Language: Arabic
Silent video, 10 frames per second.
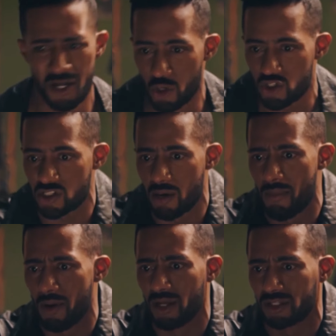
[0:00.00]
نص
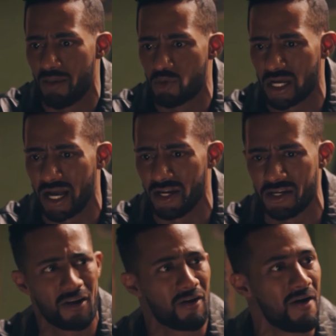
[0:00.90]
شباب المنطقه
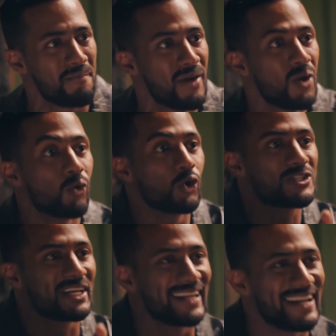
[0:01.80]
مسجلين اجرام
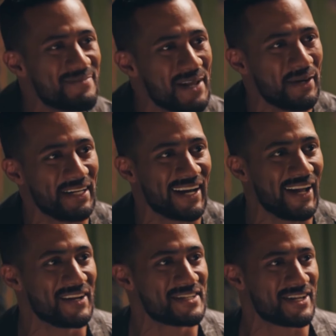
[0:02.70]
والنص التاني متابعينك
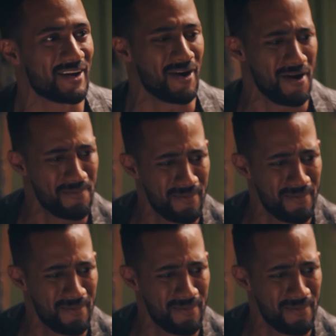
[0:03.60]
على الانستجرام